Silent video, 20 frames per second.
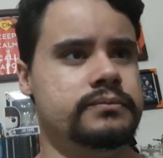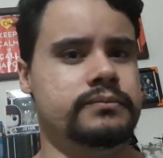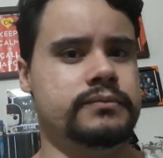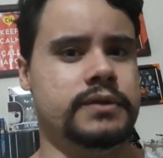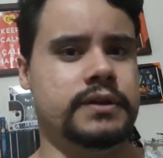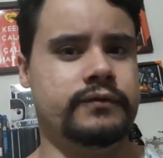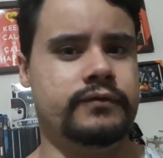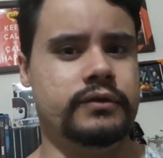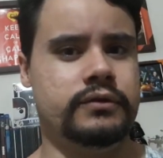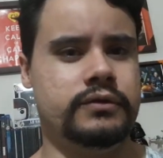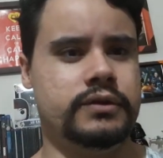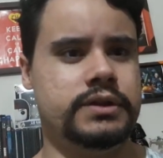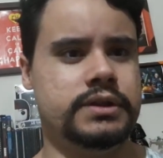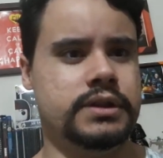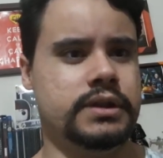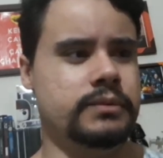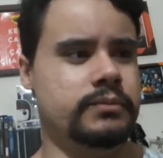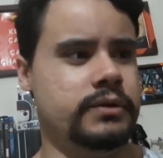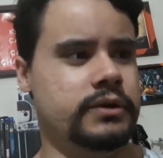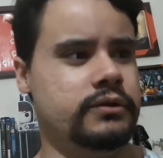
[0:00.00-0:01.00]
na frente do
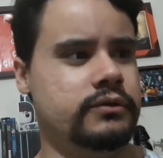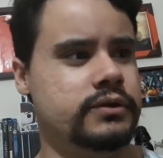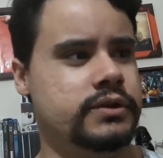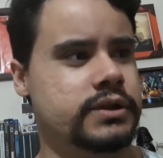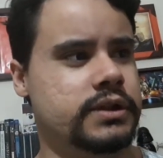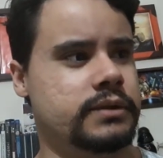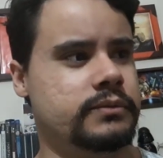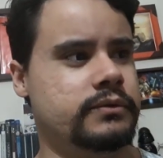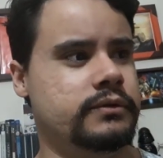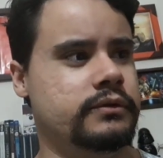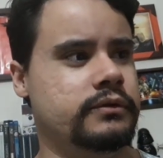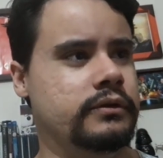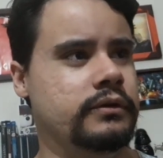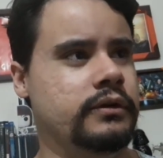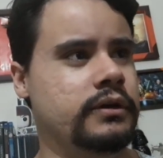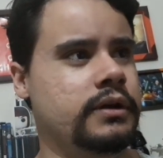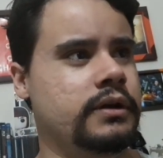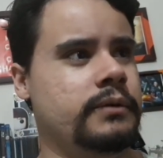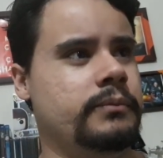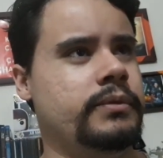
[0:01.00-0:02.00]
diabo. Aí o diabo
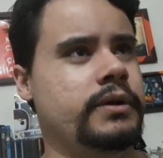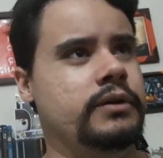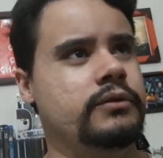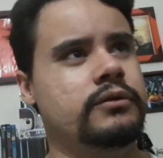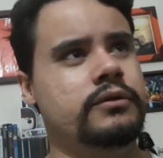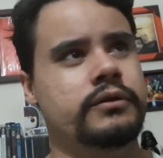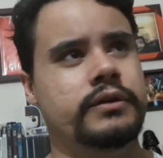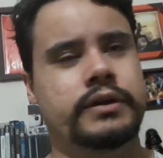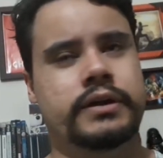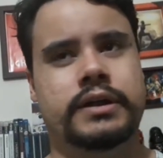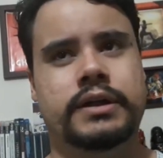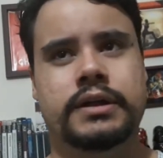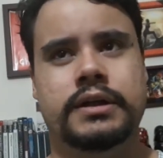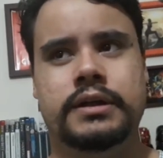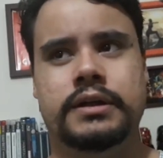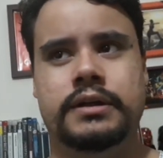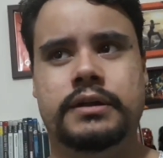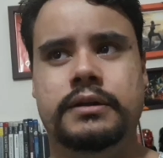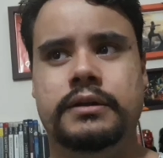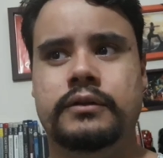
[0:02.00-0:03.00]
pegou
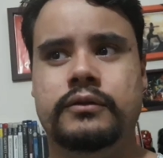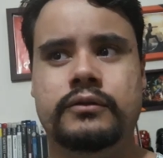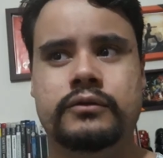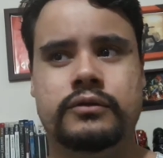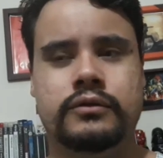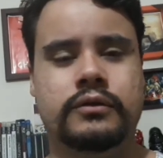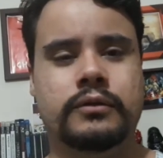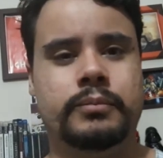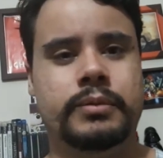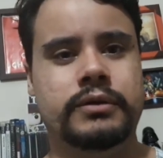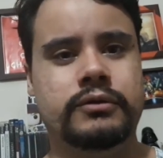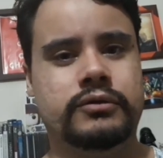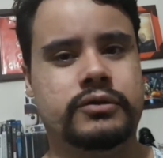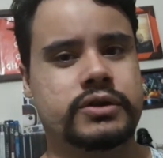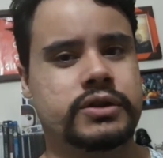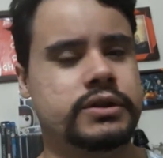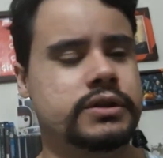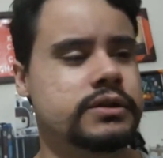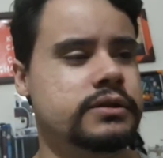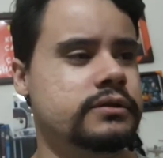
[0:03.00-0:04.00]
ele, jogou pelo
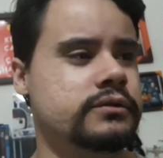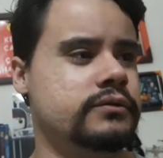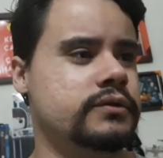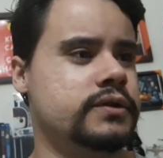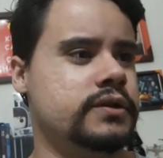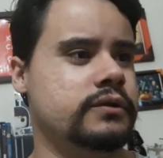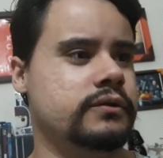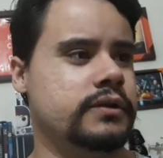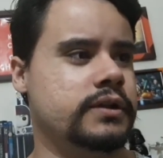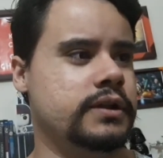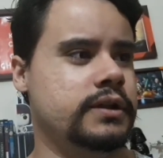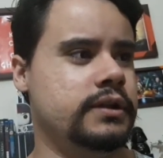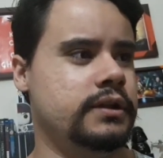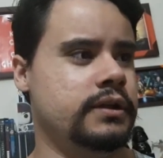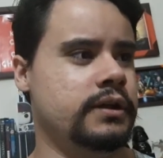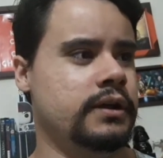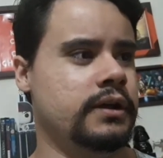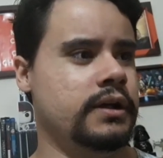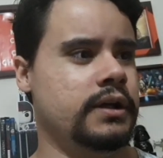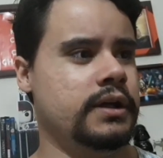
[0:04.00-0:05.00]
chão, não sei o que.
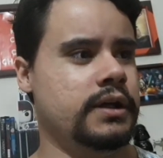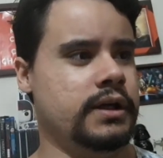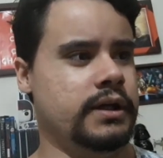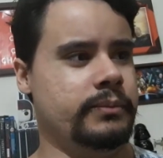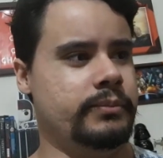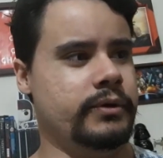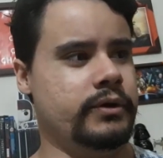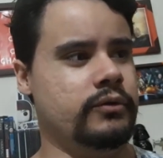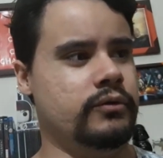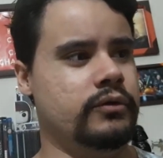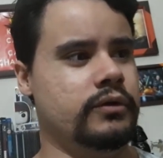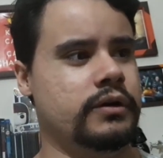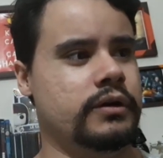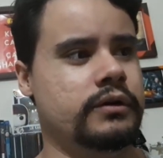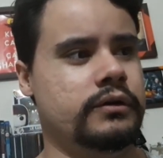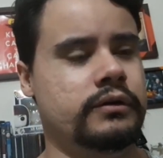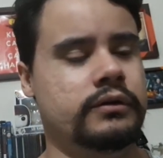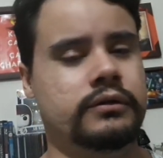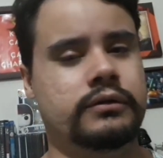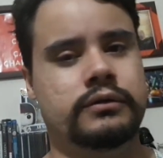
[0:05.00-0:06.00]
Aí
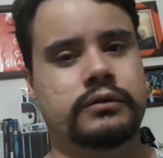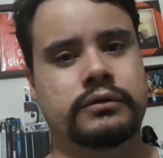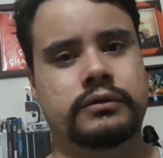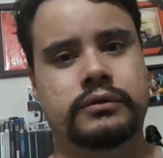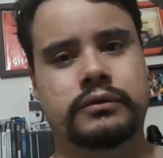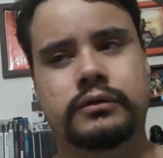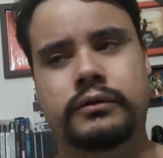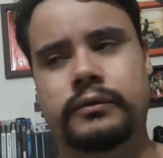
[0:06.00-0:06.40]
pegou o,